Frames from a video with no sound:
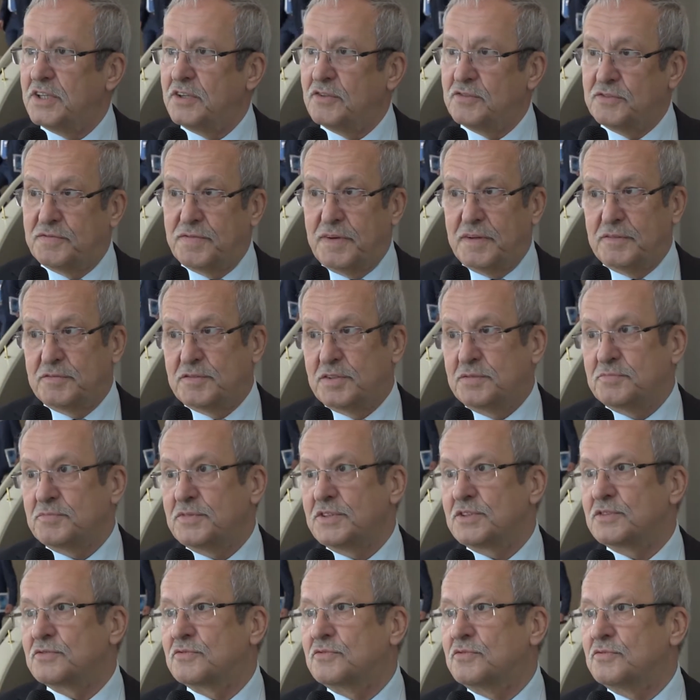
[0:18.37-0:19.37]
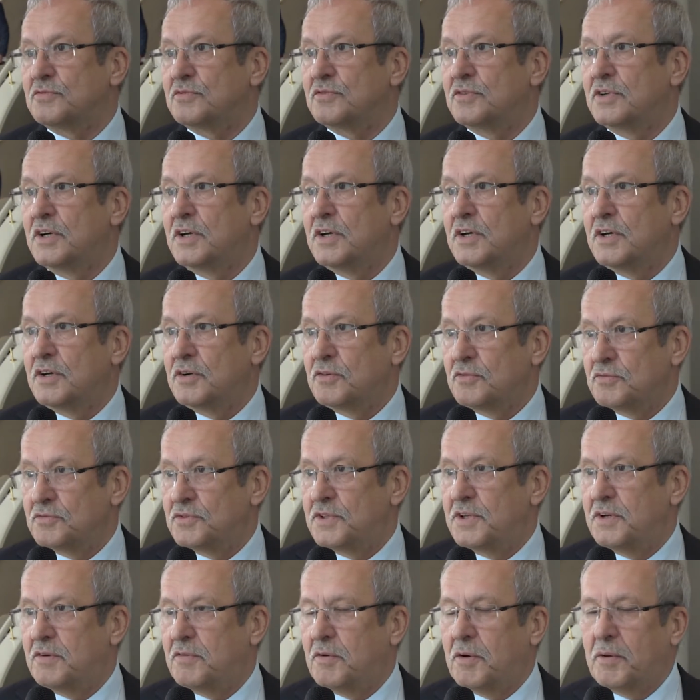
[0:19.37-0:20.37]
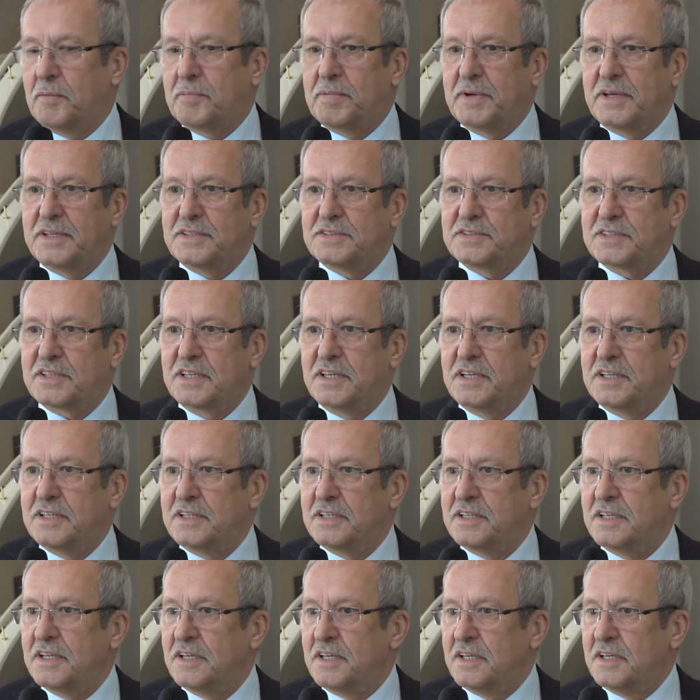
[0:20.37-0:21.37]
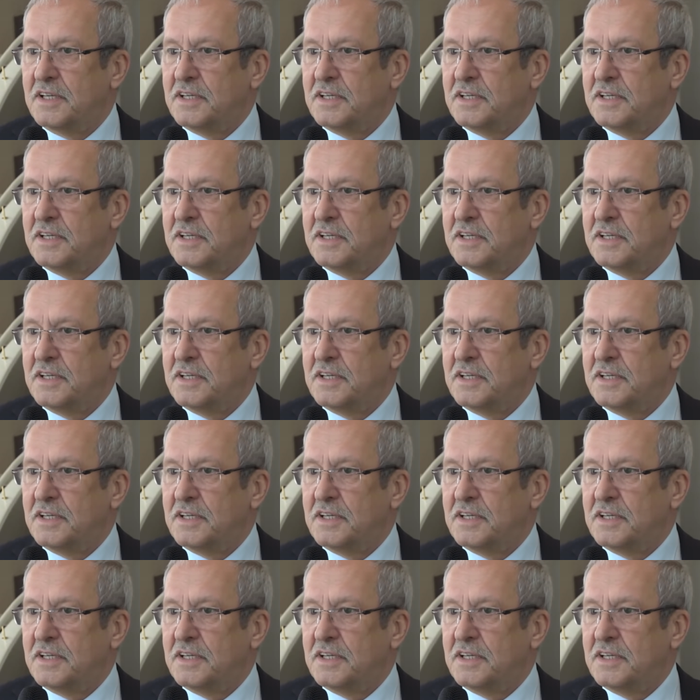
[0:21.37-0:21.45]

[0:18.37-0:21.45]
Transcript: na otwartym rynku Unii Europejskiej,